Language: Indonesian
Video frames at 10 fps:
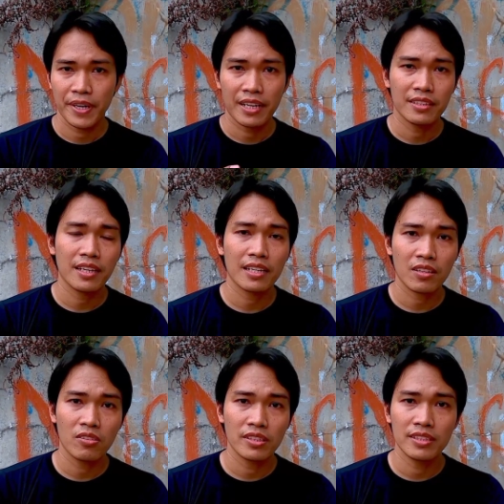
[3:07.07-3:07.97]

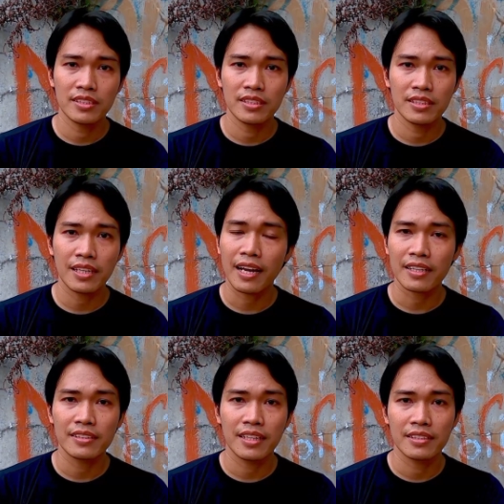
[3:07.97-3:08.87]
perhatikan kondisi
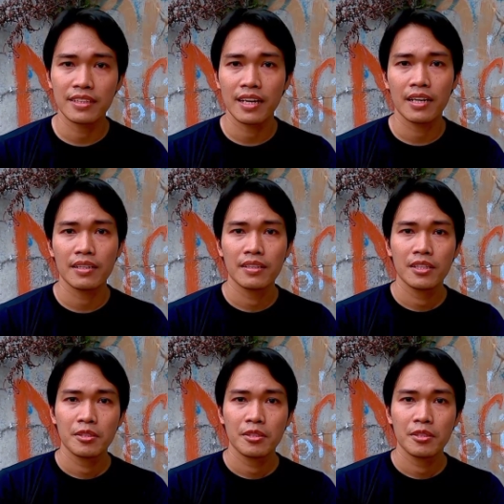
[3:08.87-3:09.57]
kakinya juga